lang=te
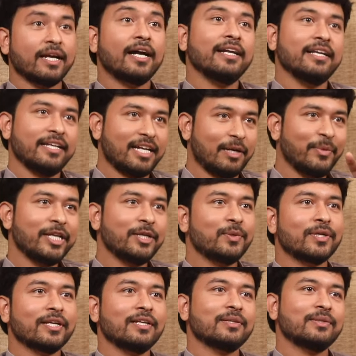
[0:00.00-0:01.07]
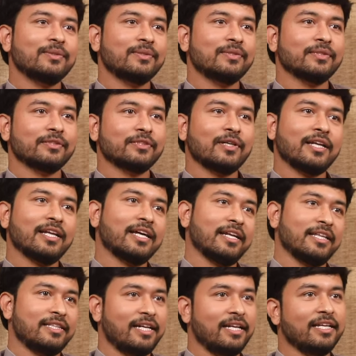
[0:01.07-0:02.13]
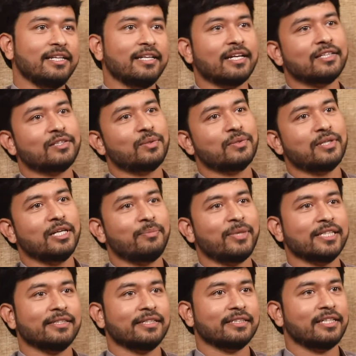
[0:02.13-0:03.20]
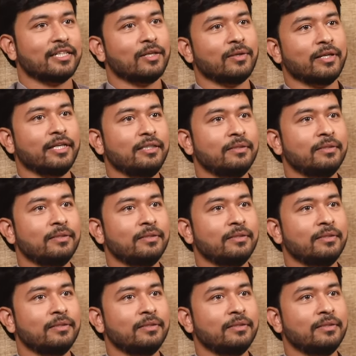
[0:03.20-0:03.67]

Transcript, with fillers: అంటే ఈ కమిటీ కుర్రాలకు సో అలా నిద్రలేని రాత్రులు గడిపిన క్షణాలు